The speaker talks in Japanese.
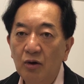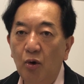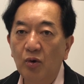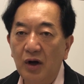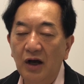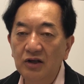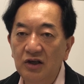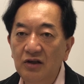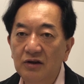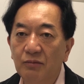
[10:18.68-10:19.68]
国会
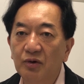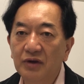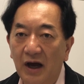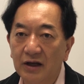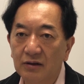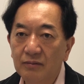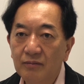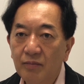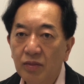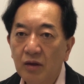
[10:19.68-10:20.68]
議員でもない
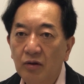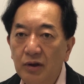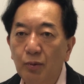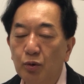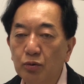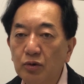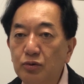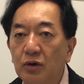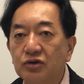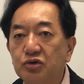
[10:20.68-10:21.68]
でもこの
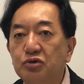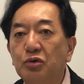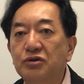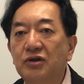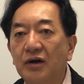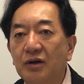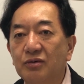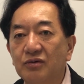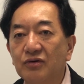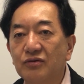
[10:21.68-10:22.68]
人が首相になれる
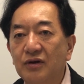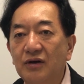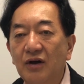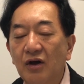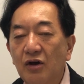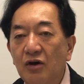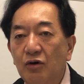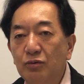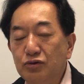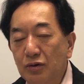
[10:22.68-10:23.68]
んですね
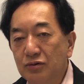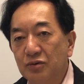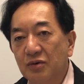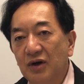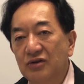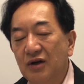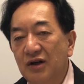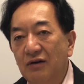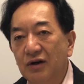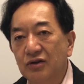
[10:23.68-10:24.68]
面白いところは
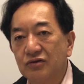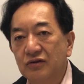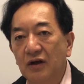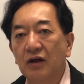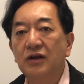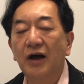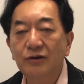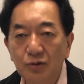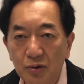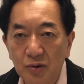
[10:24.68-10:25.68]
イタリアはですね
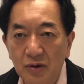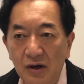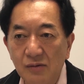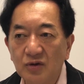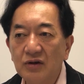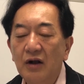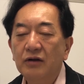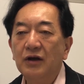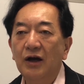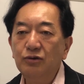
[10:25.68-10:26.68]
大統領がいます
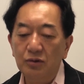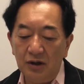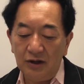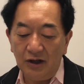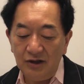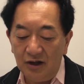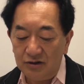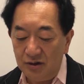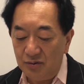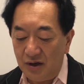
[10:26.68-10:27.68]
大統領は何
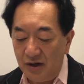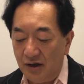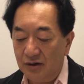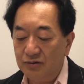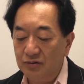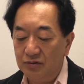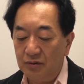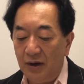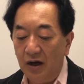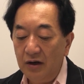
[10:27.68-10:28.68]
やってんのかなっていう
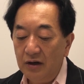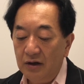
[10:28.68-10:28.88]
とまあ